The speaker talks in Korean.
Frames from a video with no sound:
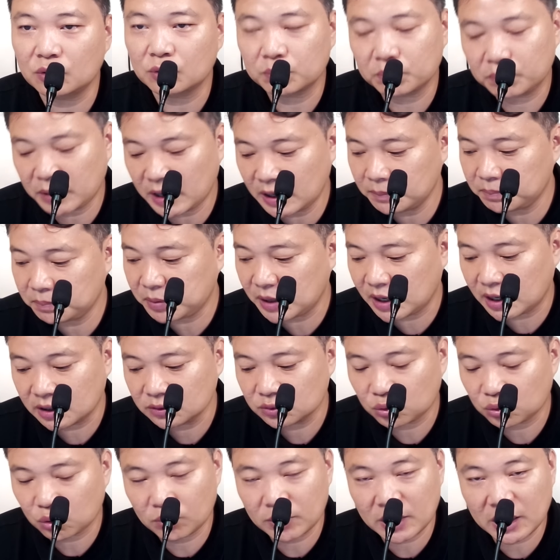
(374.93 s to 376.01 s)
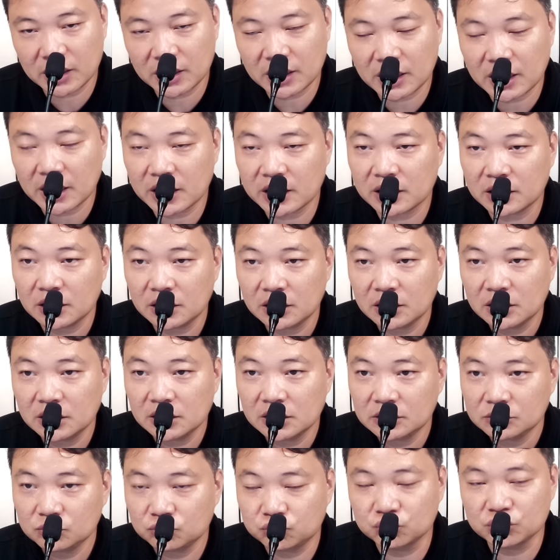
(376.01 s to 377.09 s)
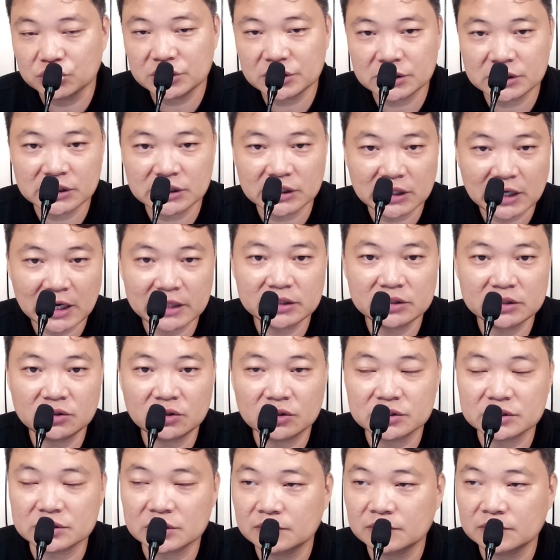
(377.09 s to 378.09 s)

뺑뺑 도망갈 국리를 하는 거죠.